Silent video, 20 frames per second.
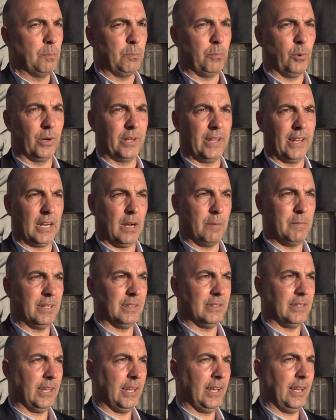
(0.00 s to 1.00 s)
porque
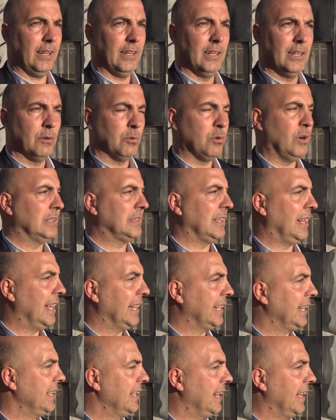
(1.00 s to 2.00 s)
realmente cuando está en
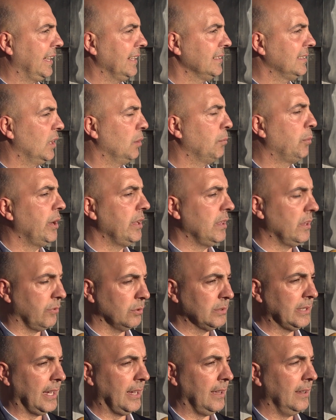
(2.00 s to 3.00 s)
la calle la gente lo puede
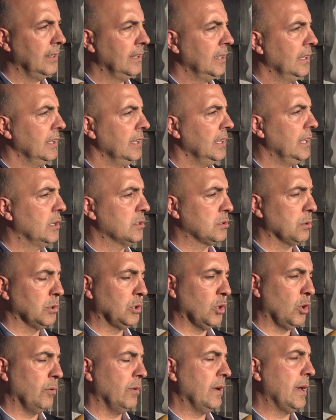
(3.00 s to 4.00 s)
disfrutar y sobre
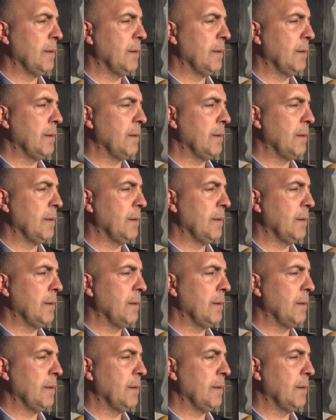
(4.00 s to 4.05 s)
todo